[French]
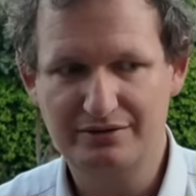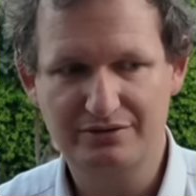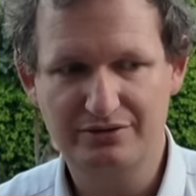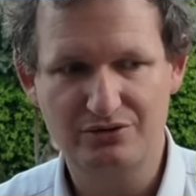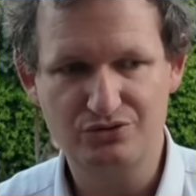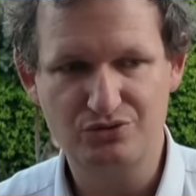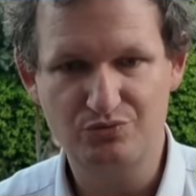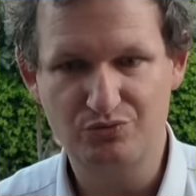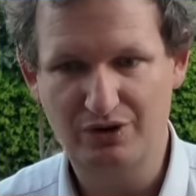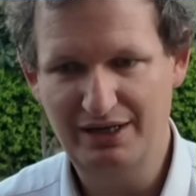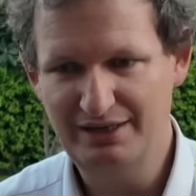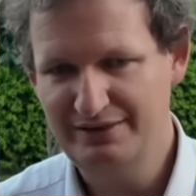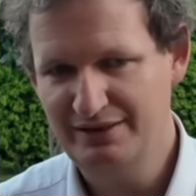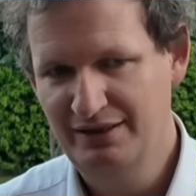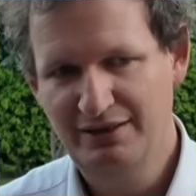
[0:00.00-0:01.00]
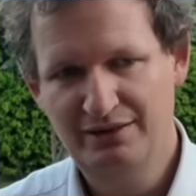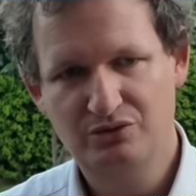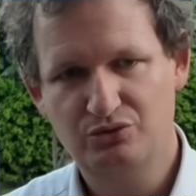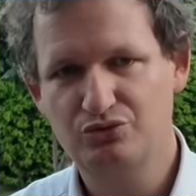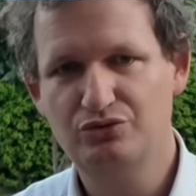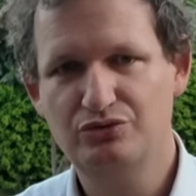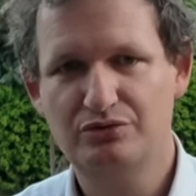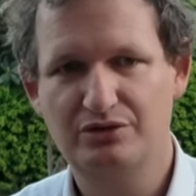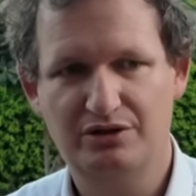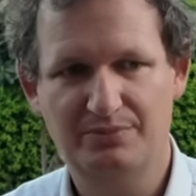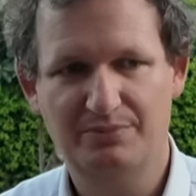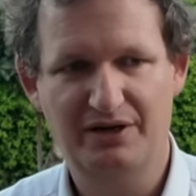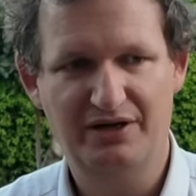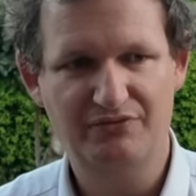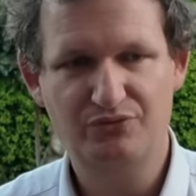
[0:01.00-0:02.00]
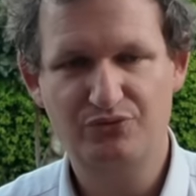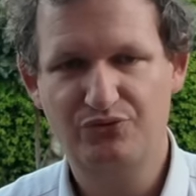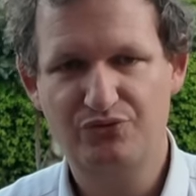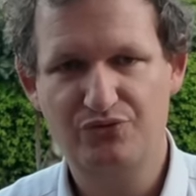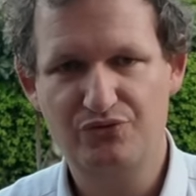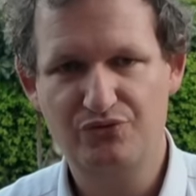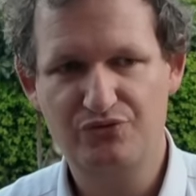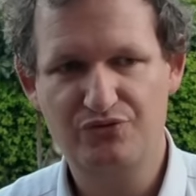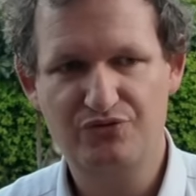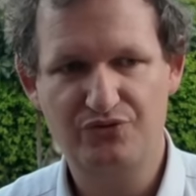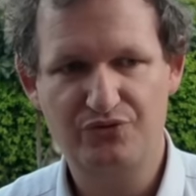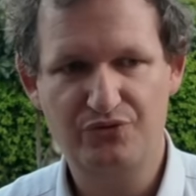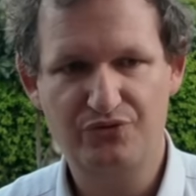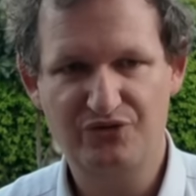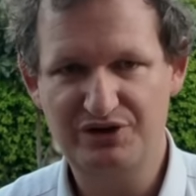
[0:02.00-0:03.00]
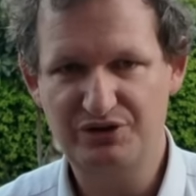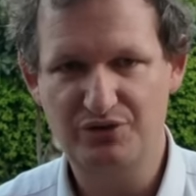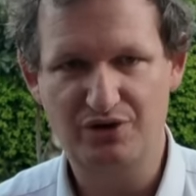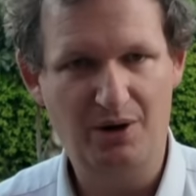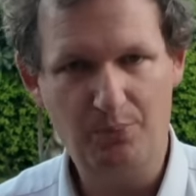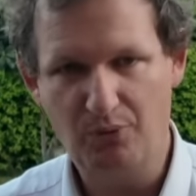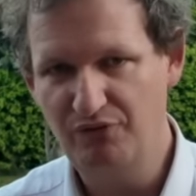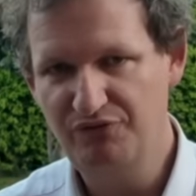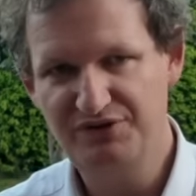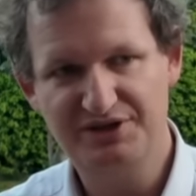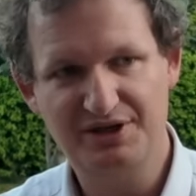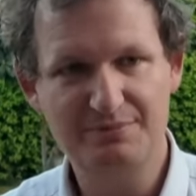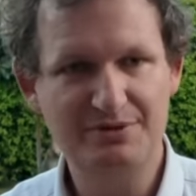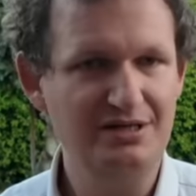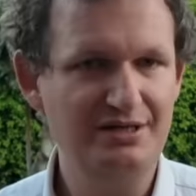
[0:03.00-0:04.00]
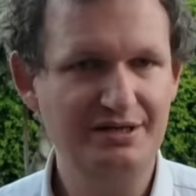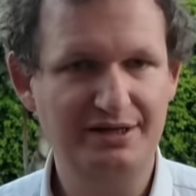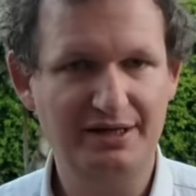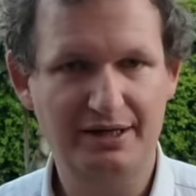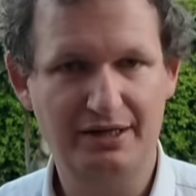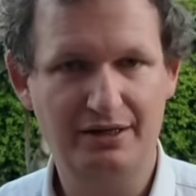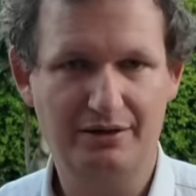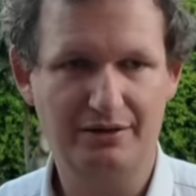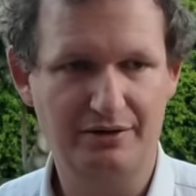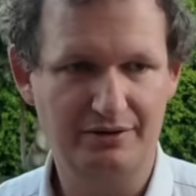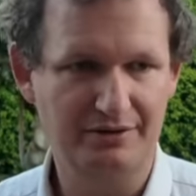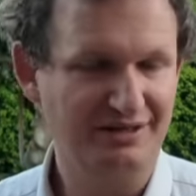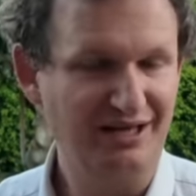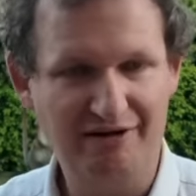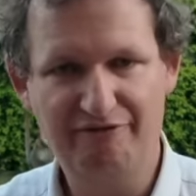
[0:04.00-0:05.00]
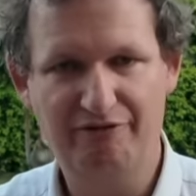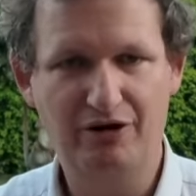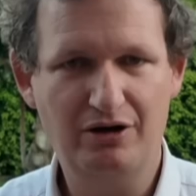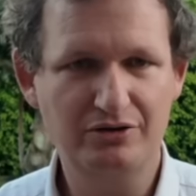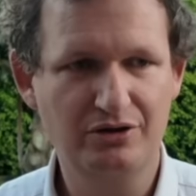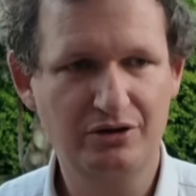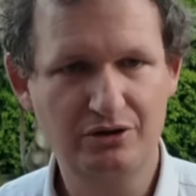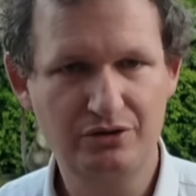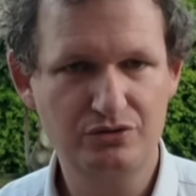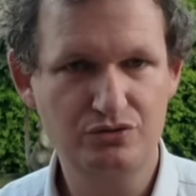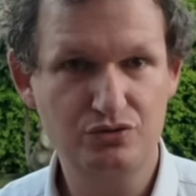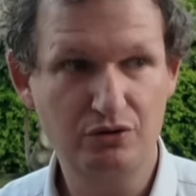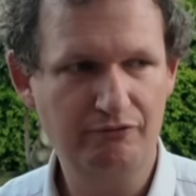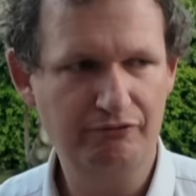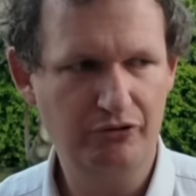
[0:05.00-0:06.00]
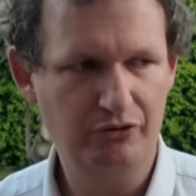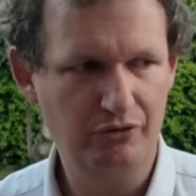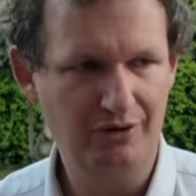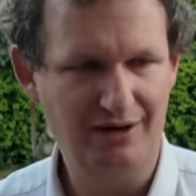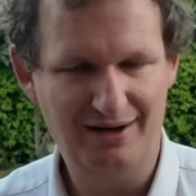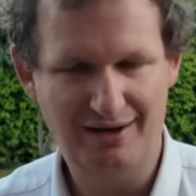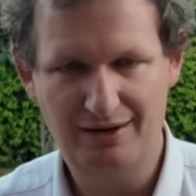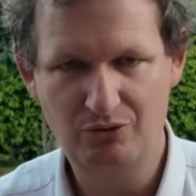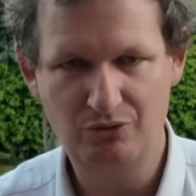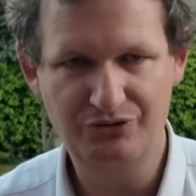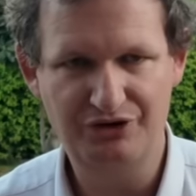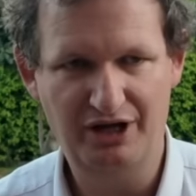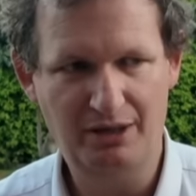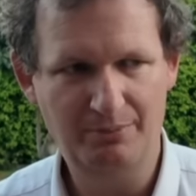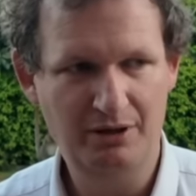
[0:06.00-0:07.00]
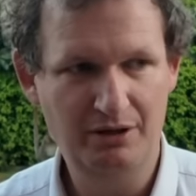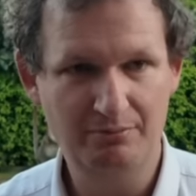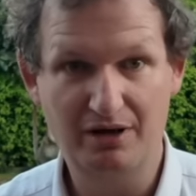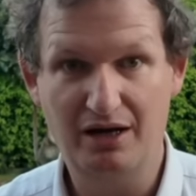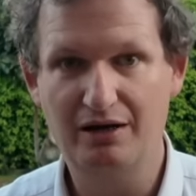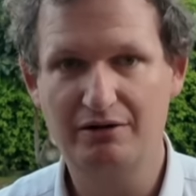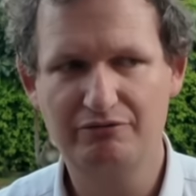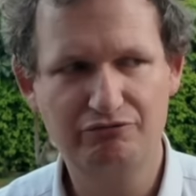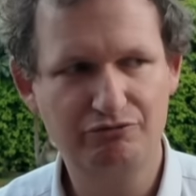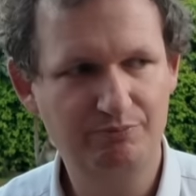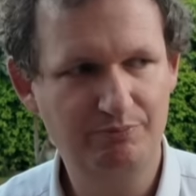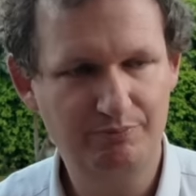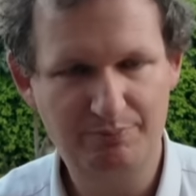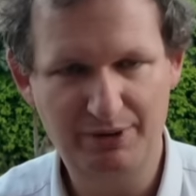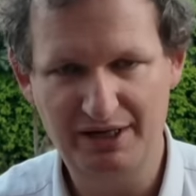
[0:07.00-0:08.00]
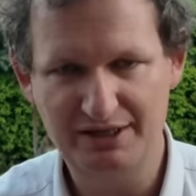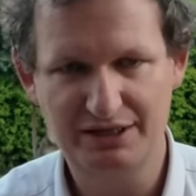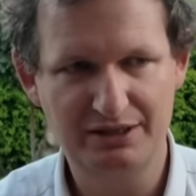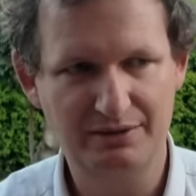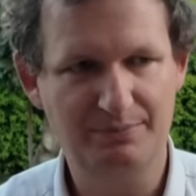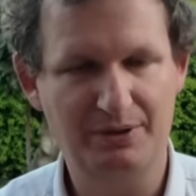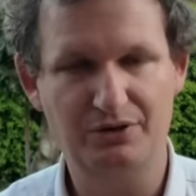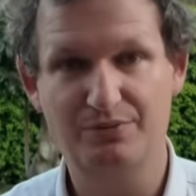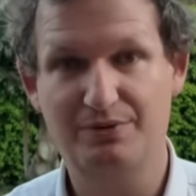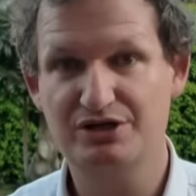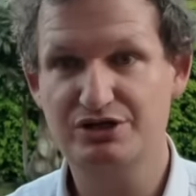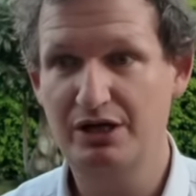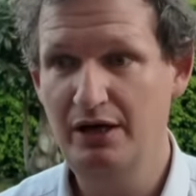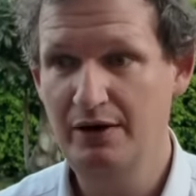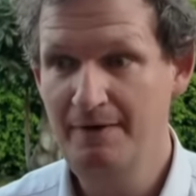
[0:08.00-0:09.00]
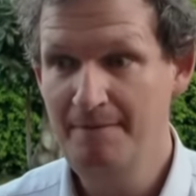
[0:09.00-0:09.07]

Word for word: dans une boîte où bah, vous, faites de la profitabilité très forte, sauf que à long terme, bah, vous perdez des parts de marché